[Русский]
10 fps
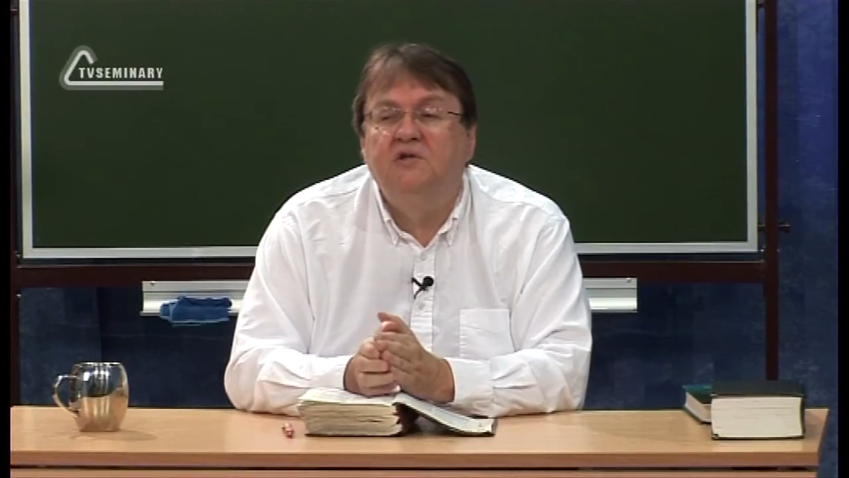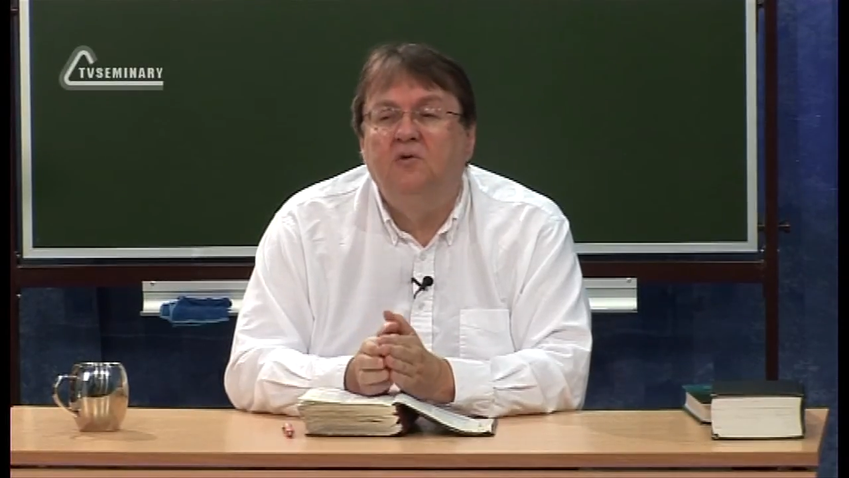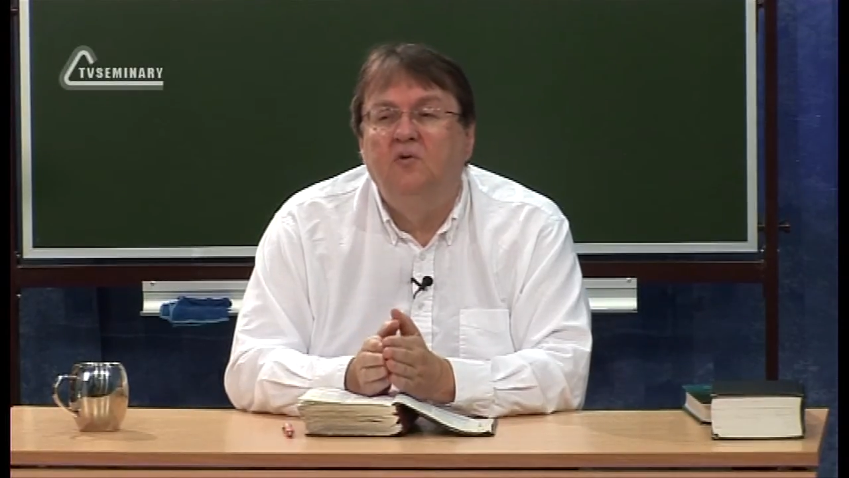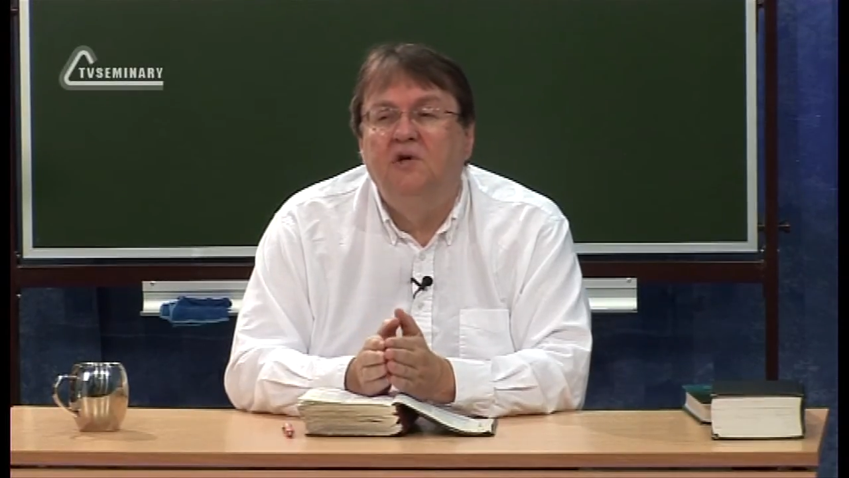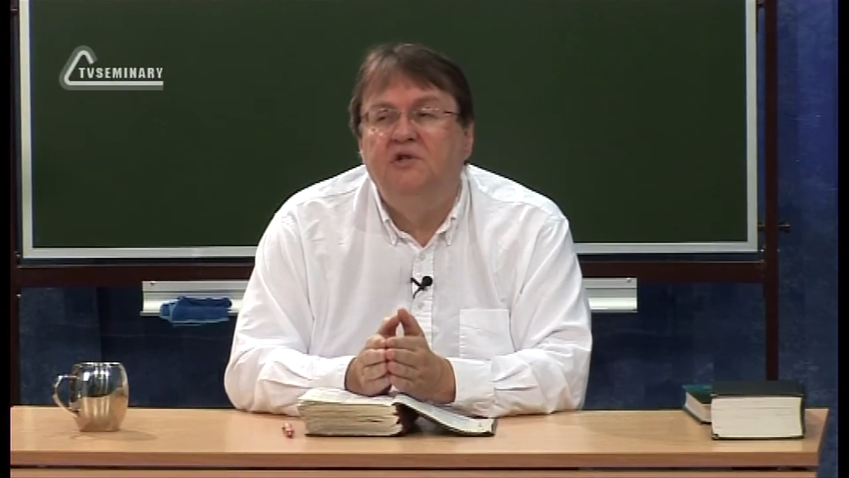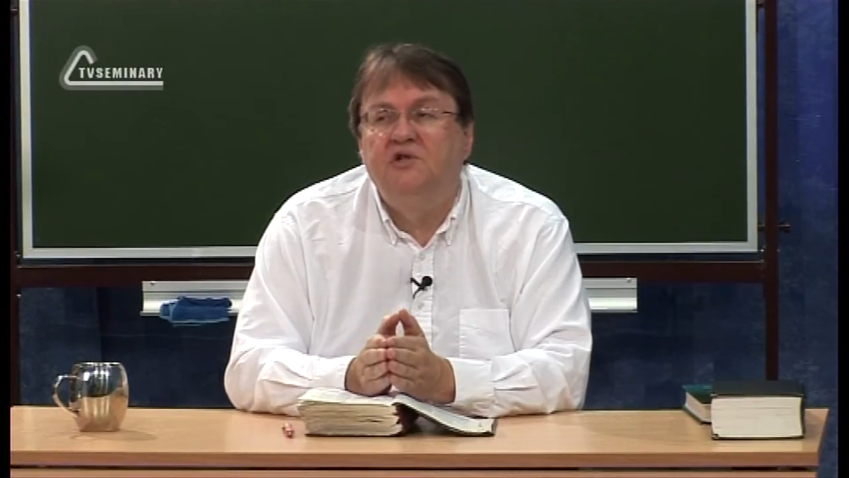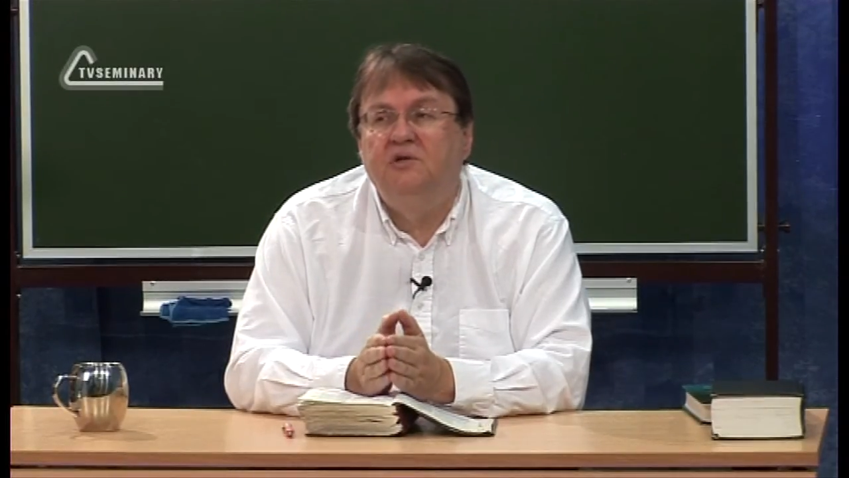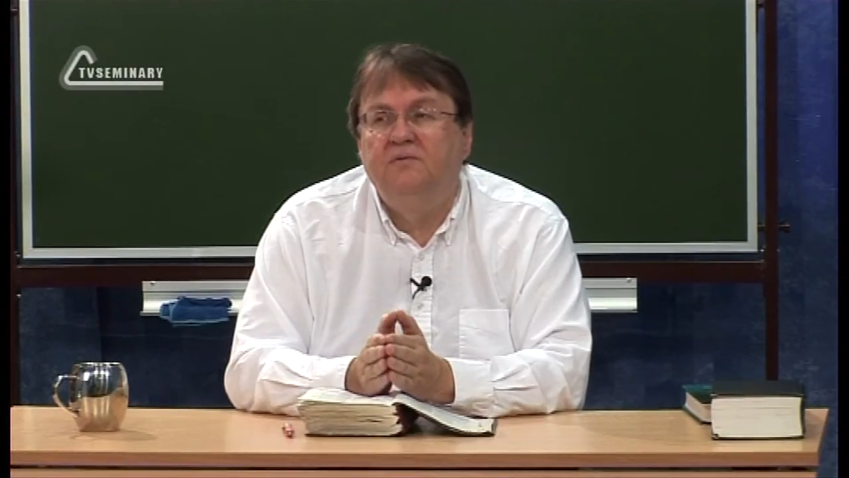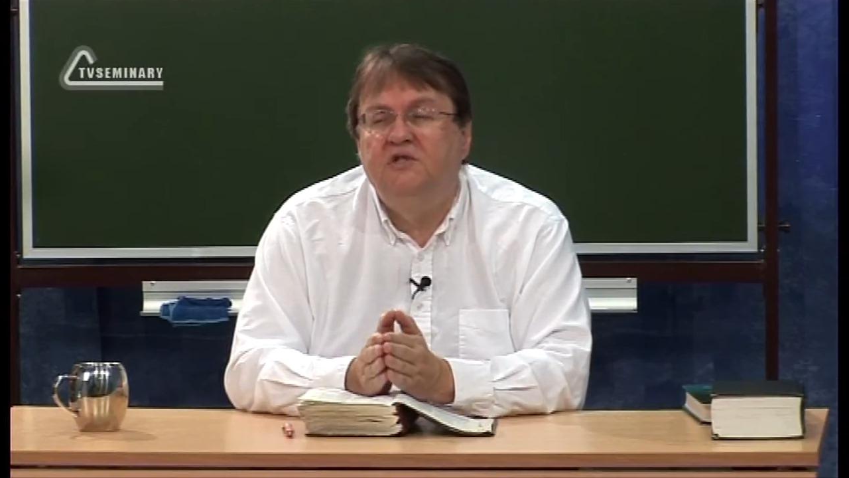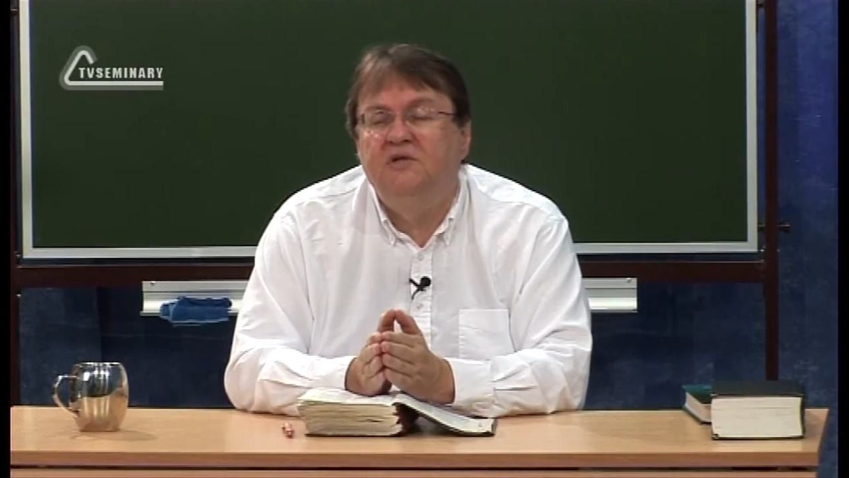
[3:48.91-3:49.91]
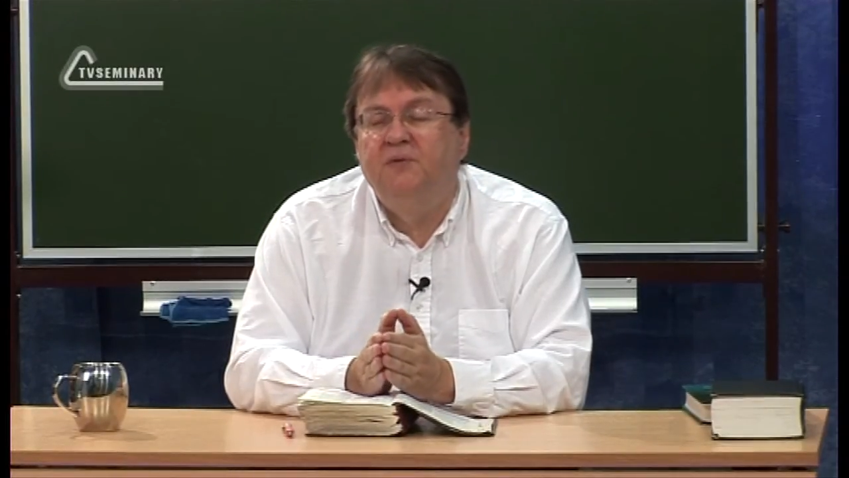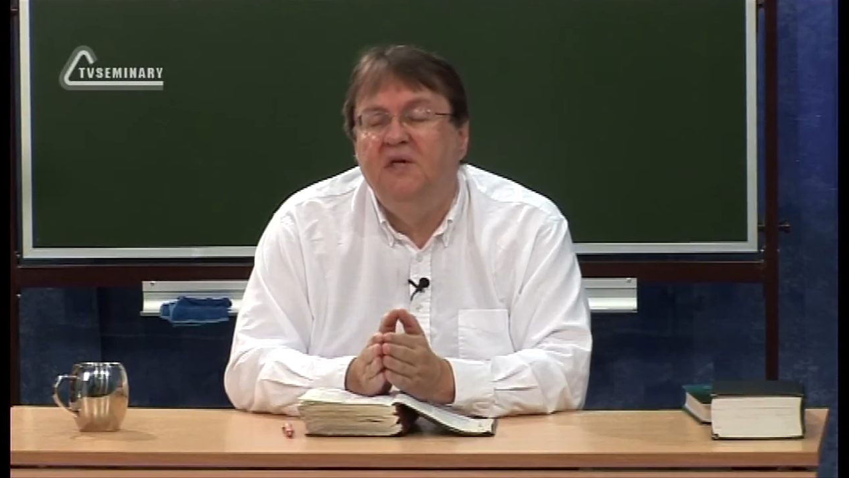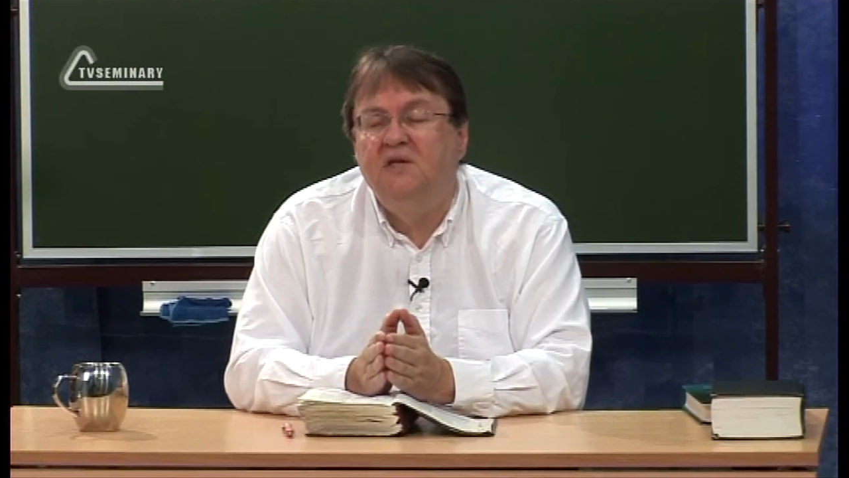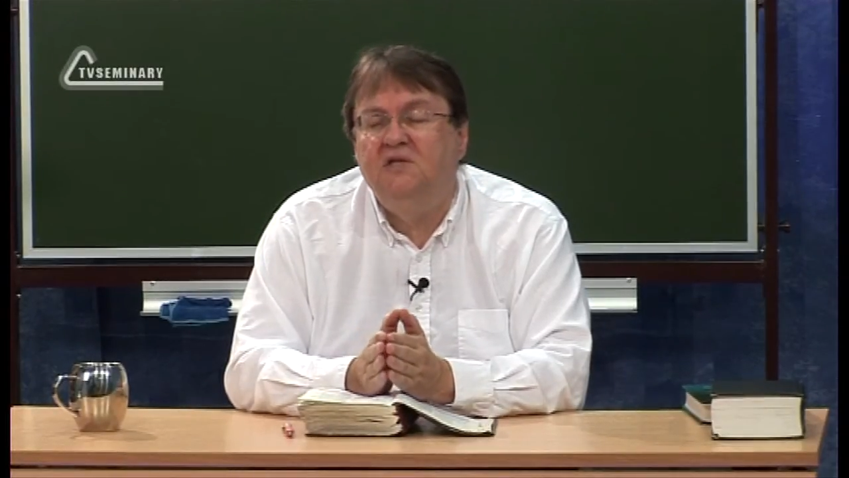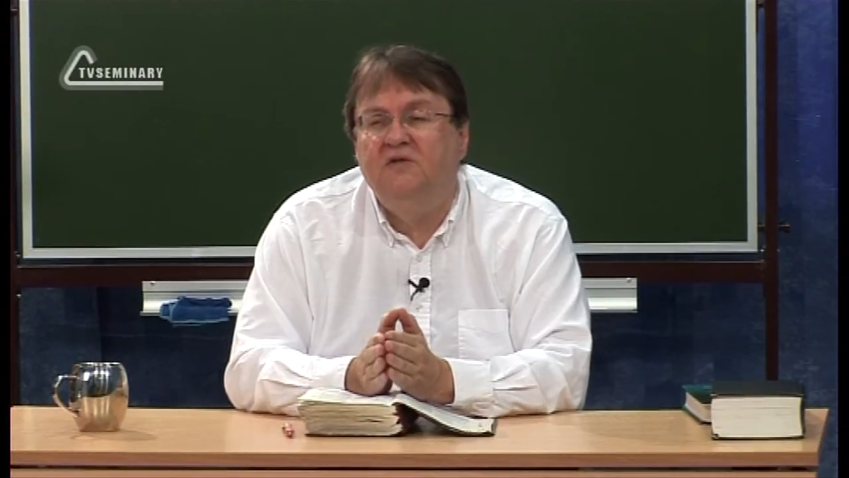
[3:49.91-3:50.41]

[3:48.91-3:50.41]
в 22 стихе.